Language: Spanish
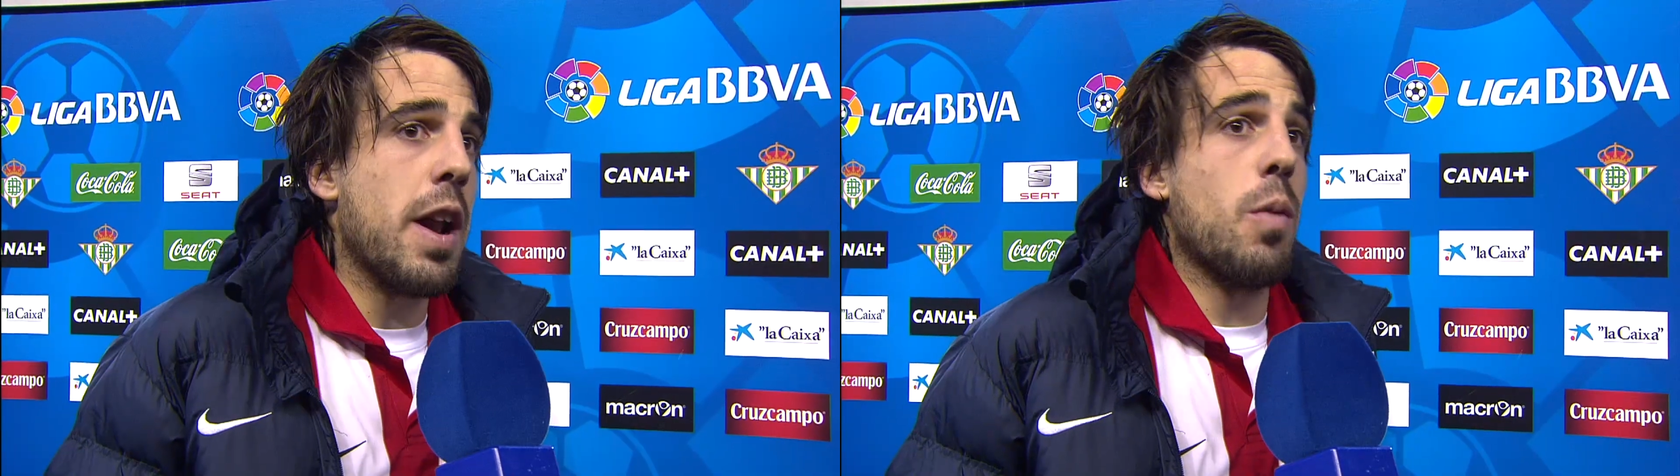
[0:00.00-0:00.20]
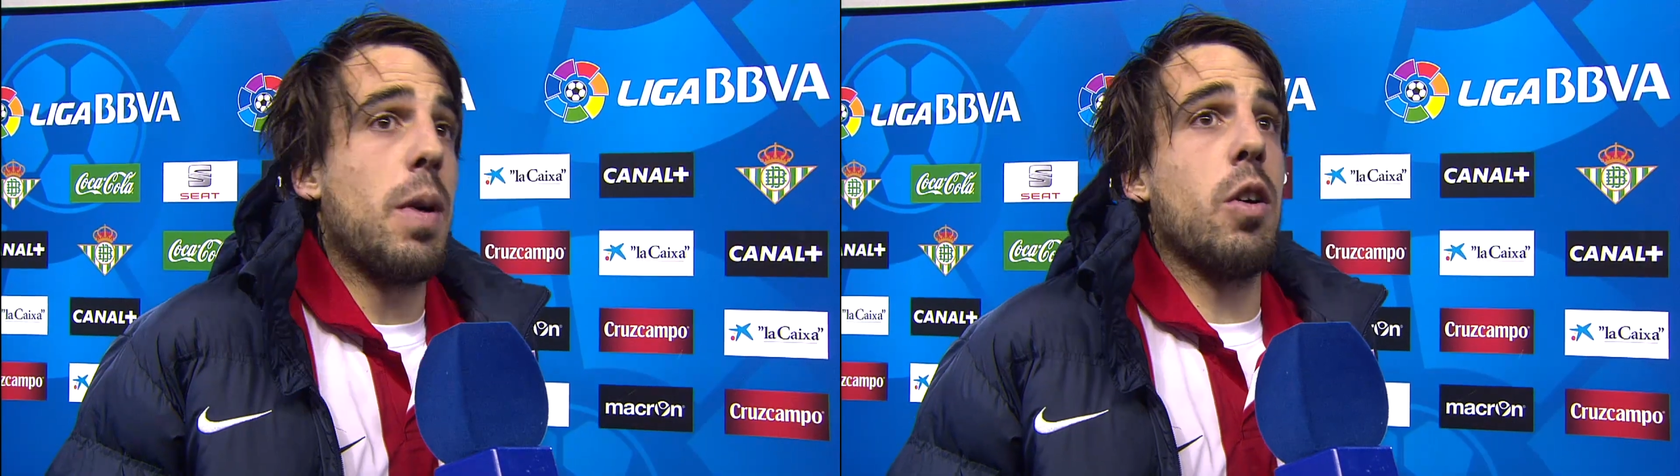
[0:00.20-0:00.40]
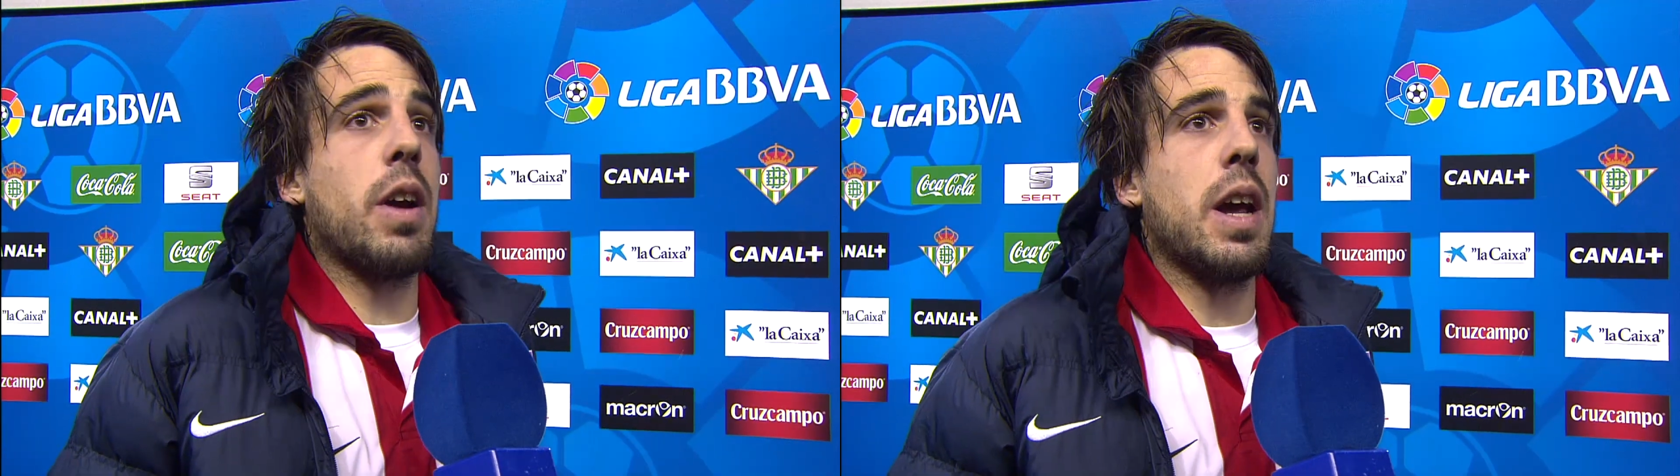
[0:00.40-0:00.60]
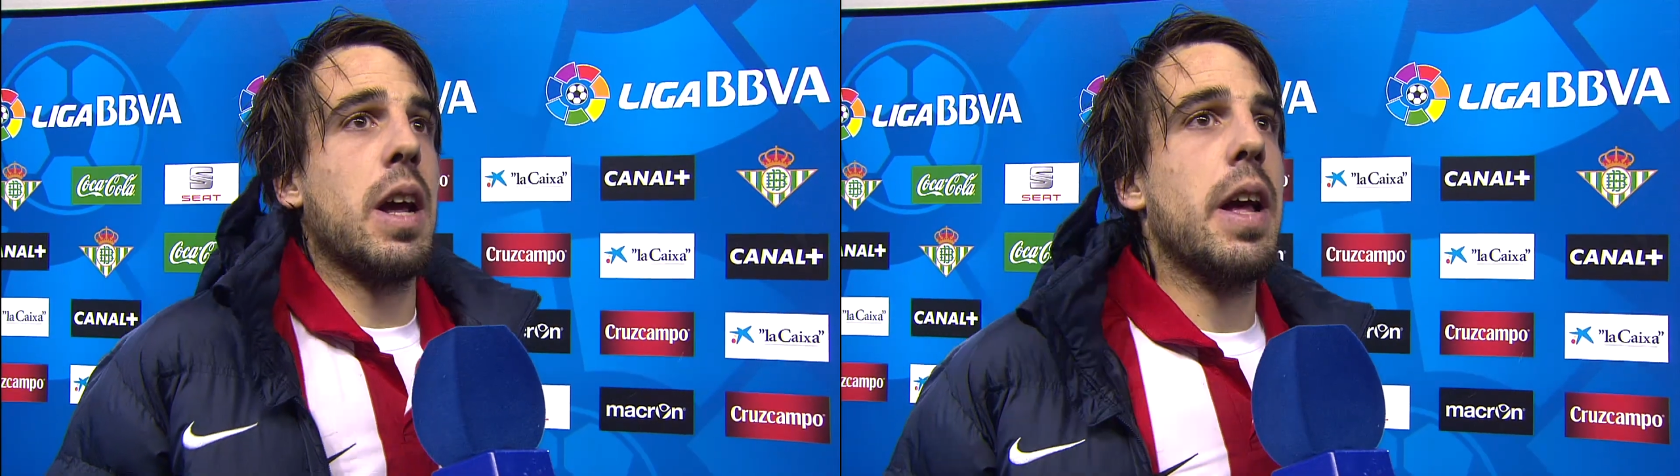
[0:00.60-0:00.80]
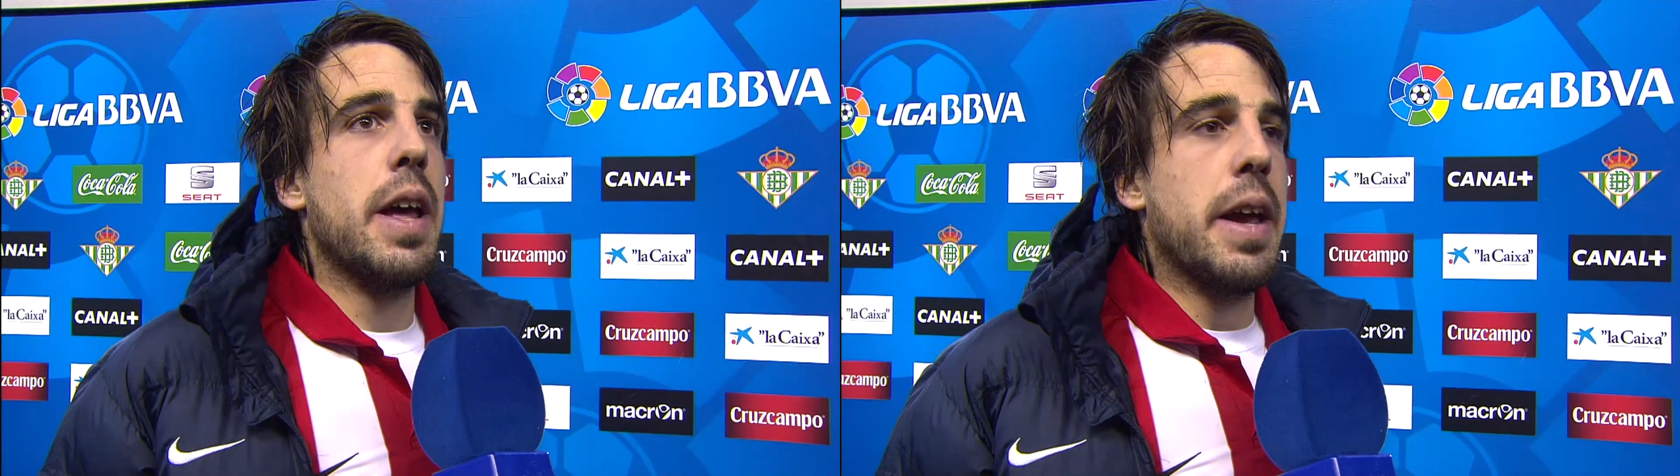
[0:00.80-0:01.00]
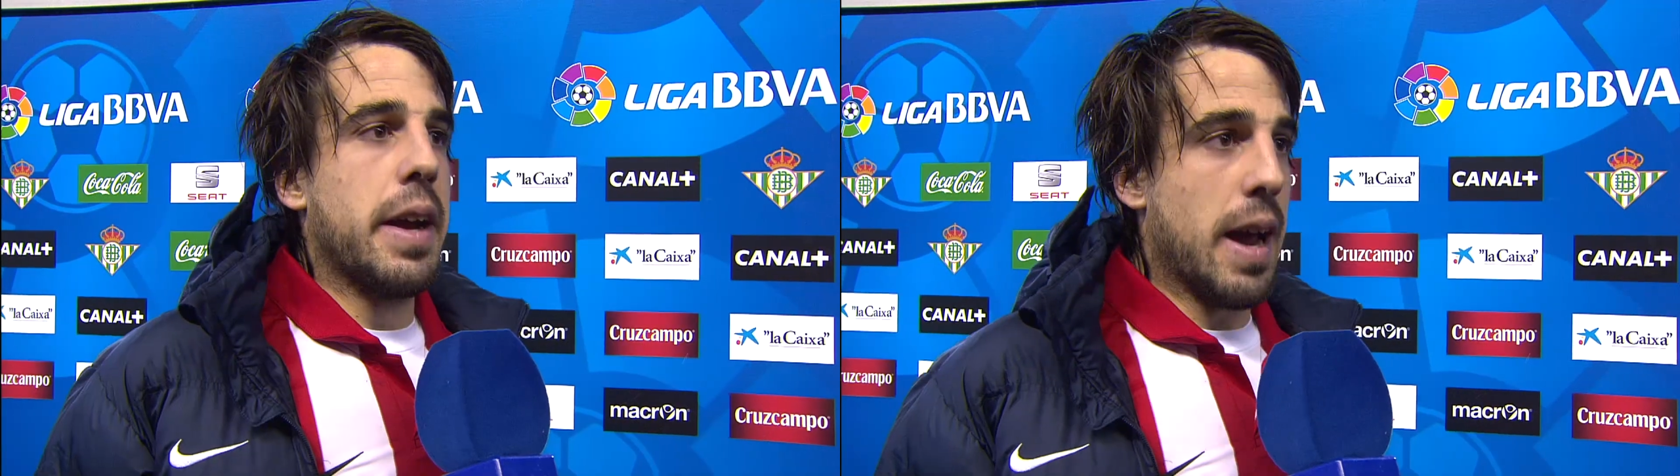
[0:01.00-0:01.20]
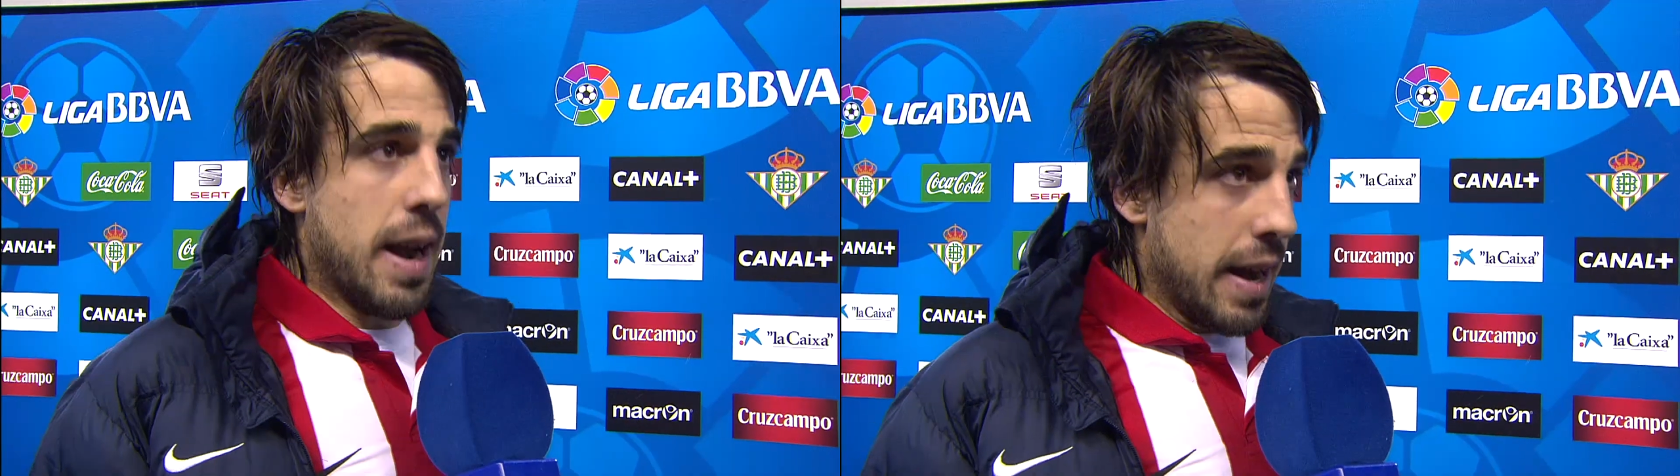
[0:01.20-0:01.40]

Lo malo que, que en